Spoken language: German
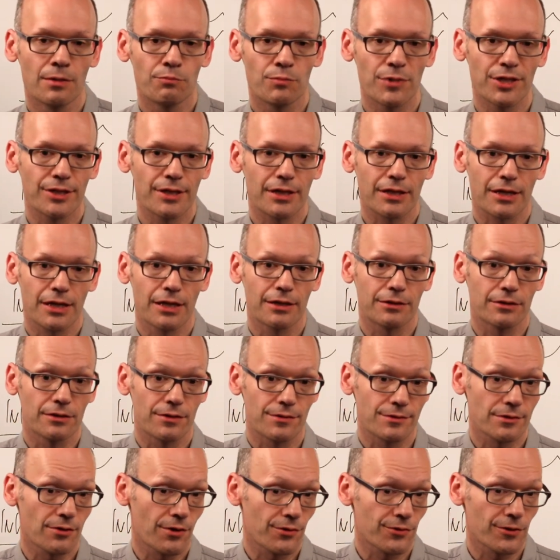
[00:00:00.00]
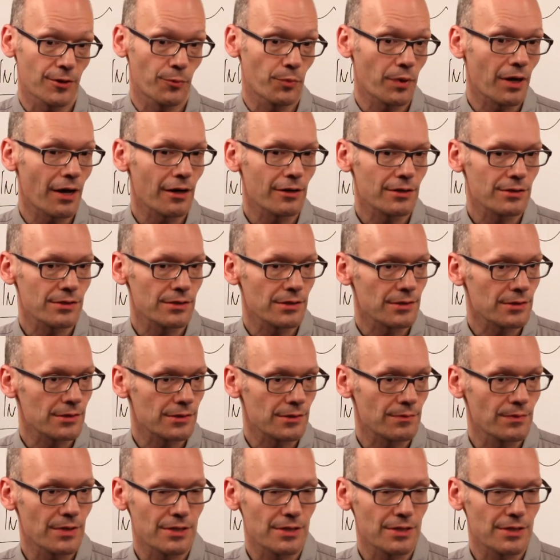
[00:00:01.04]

mit Erkenntnissen aus der Praxis,